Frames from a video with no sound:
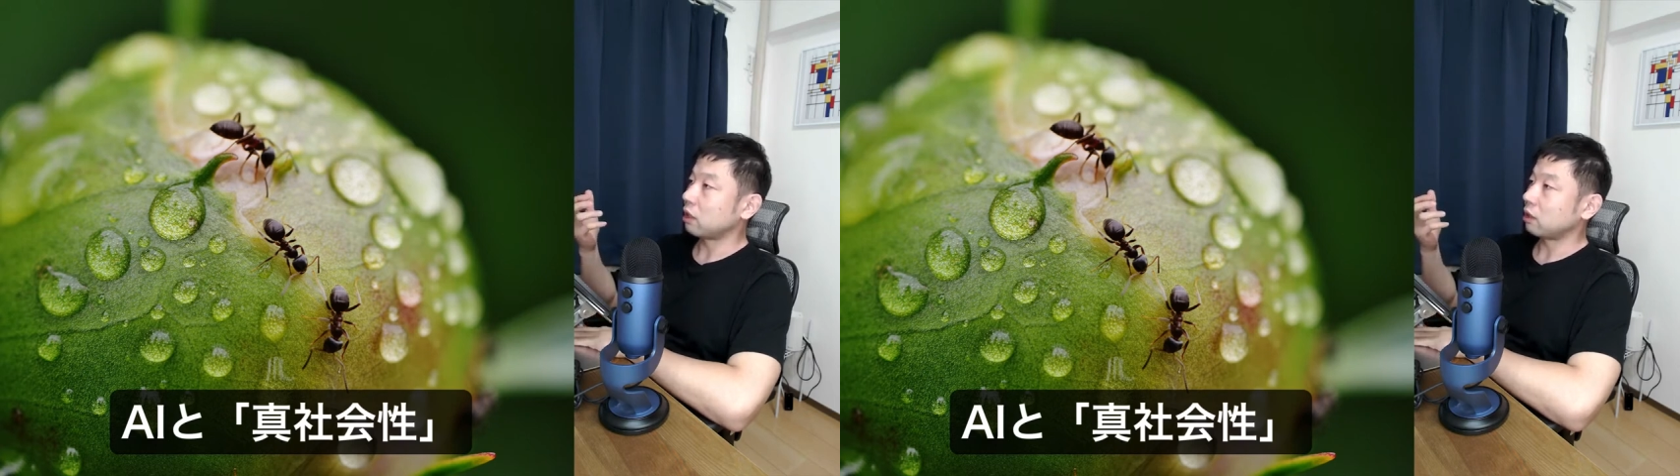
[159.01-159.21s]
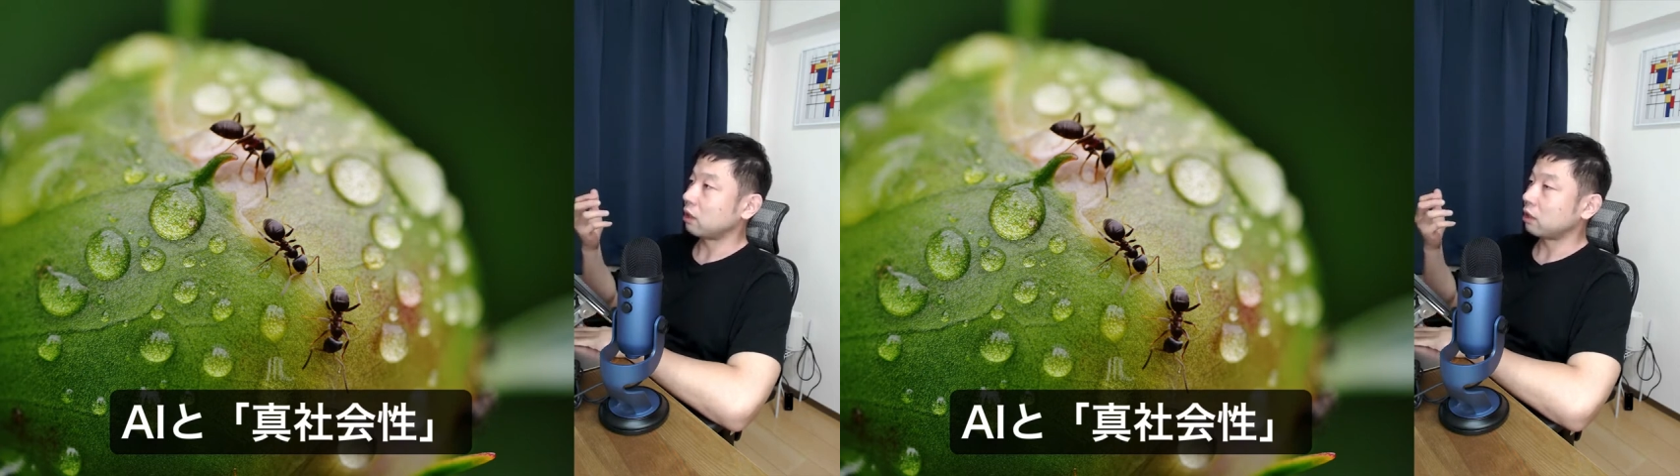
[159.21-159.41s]

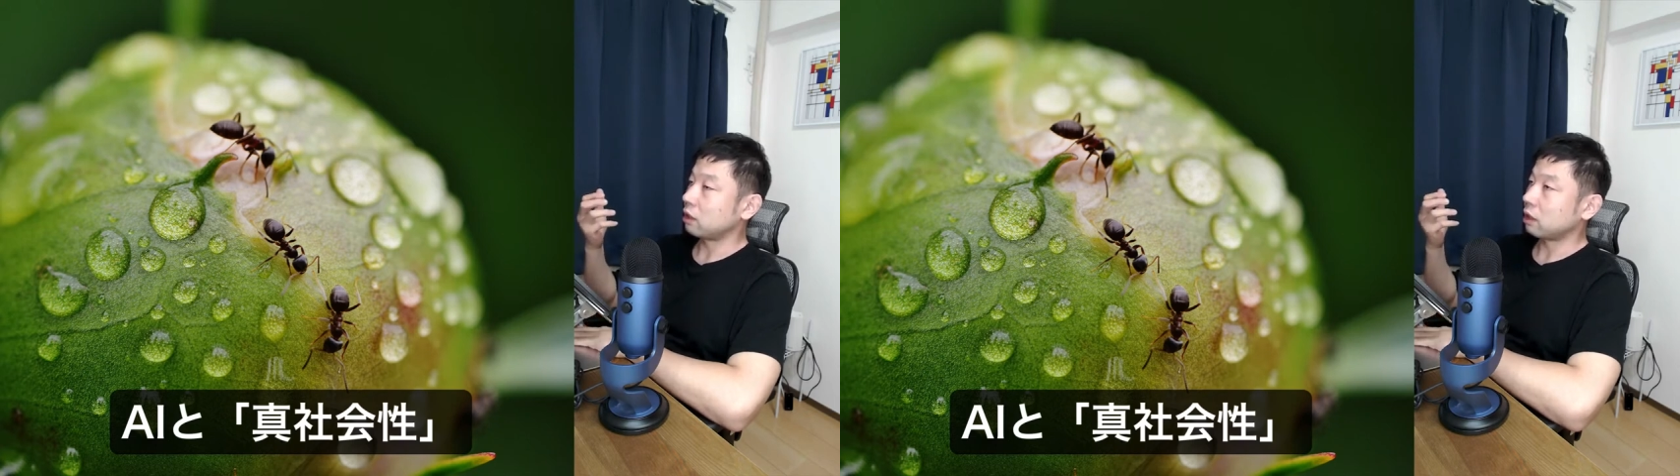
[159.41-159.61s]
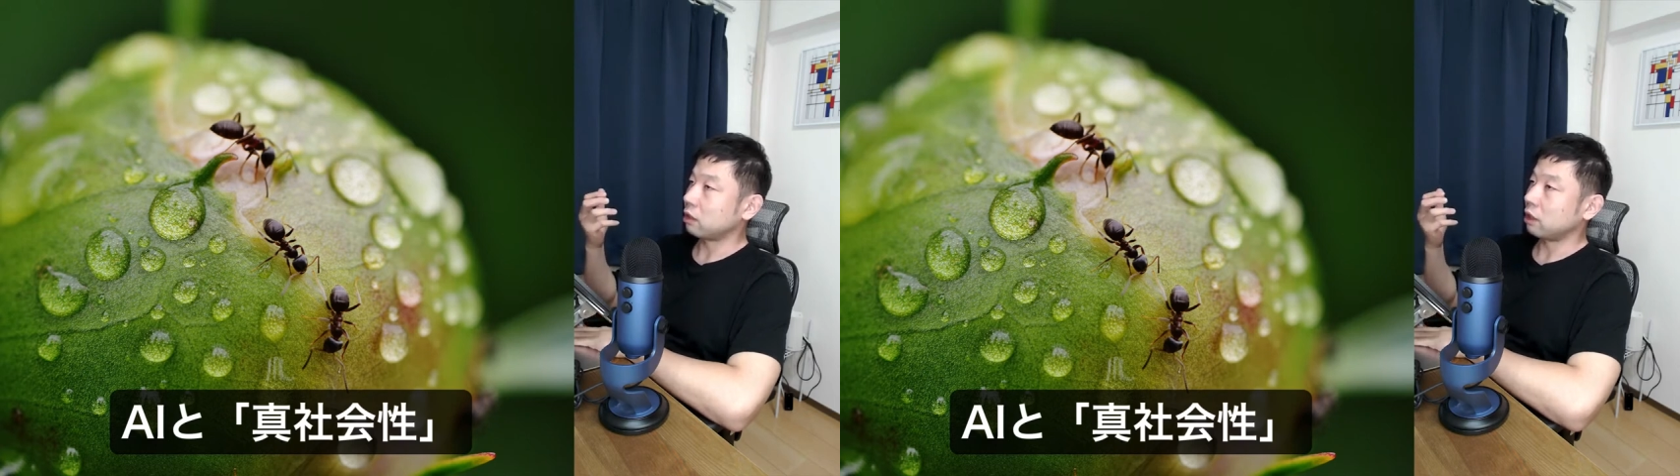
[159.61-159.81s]
働
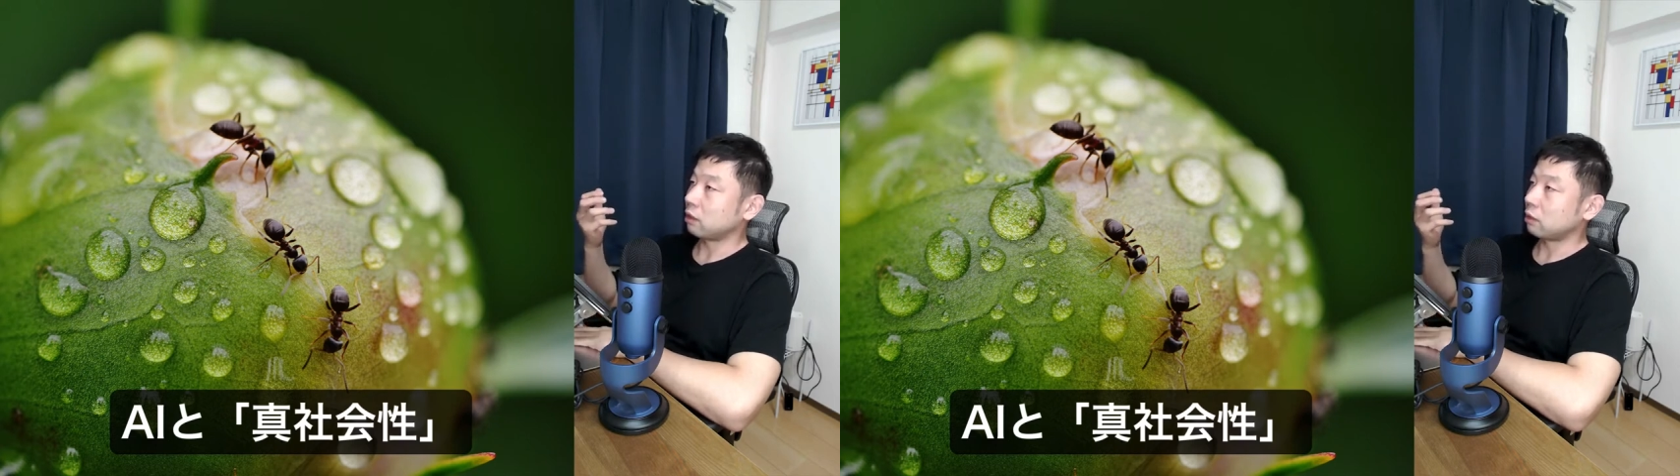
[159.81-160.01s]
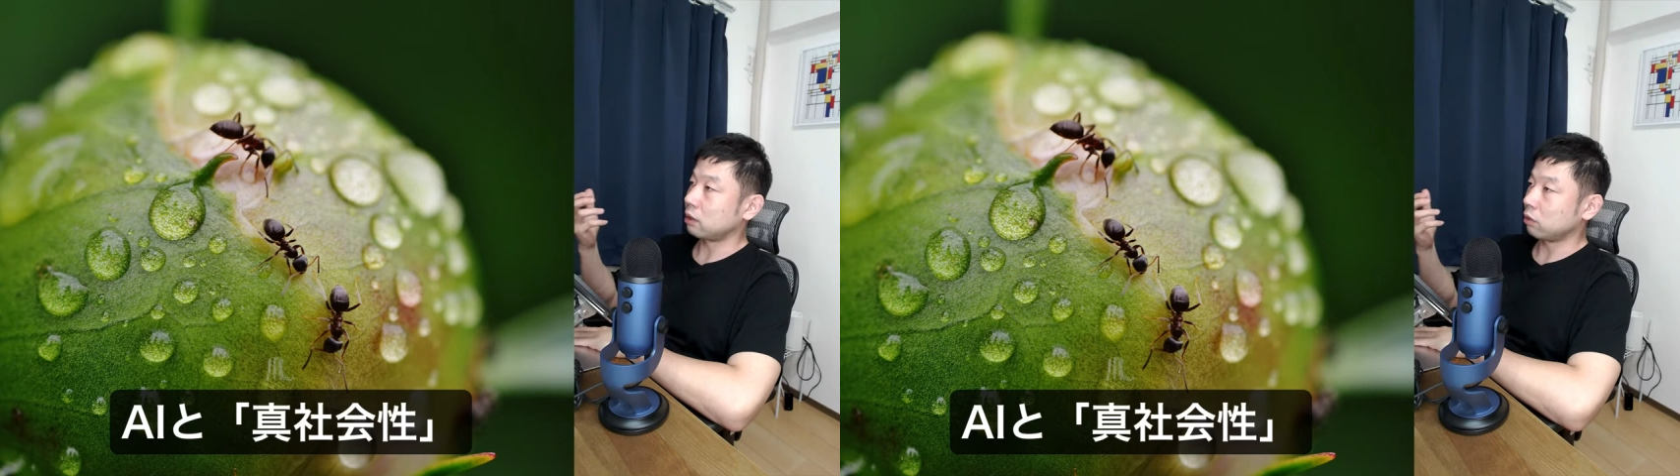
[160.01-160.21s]
きアリで
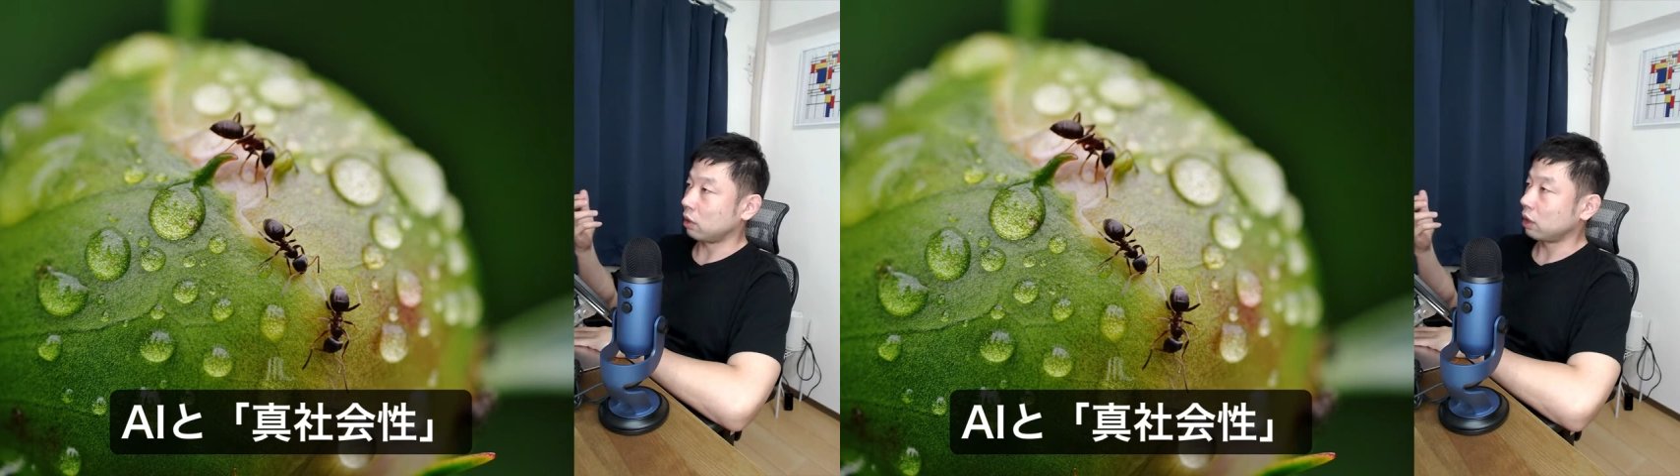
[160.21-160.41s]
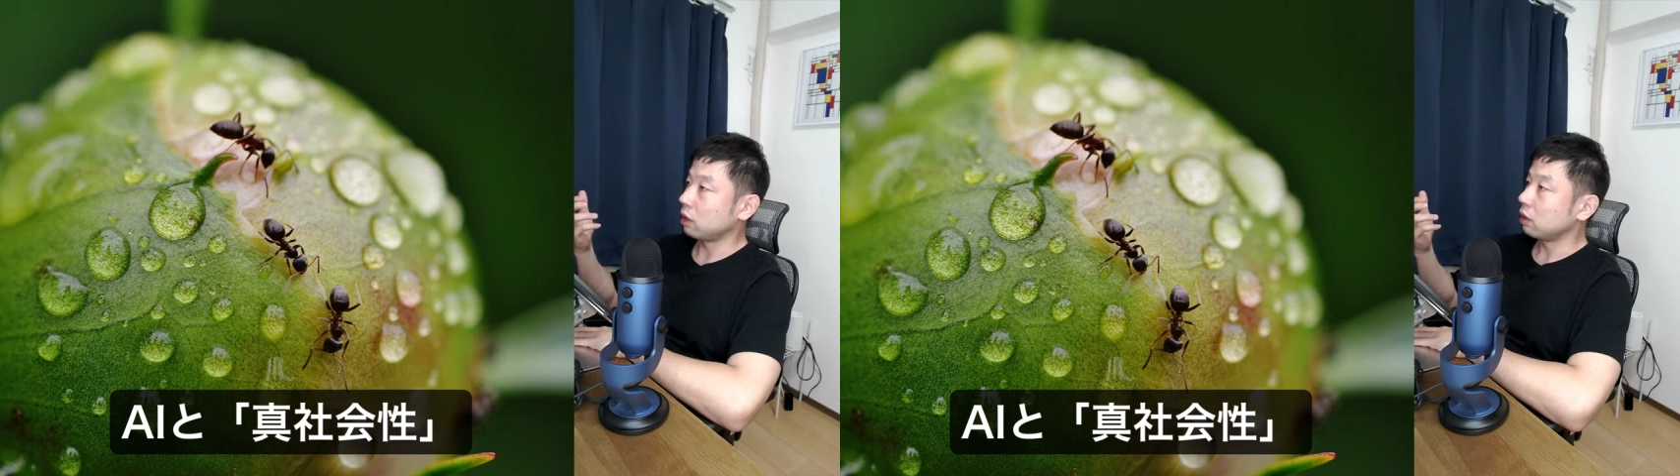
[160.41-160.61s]
あったりと
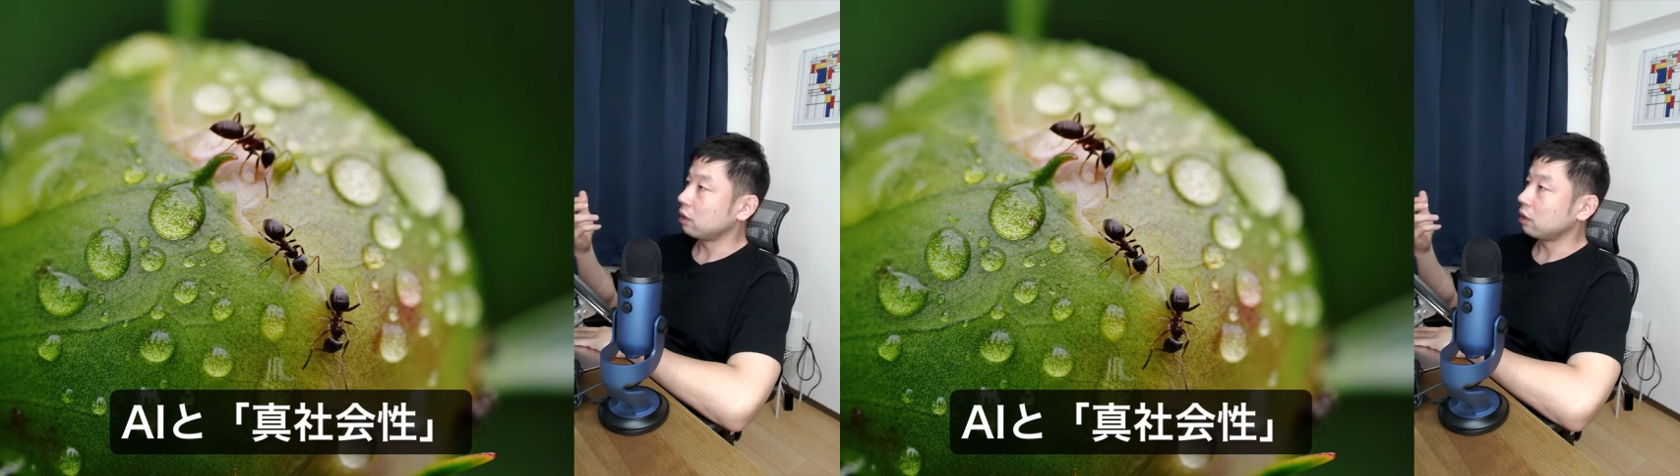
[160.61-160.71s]
か、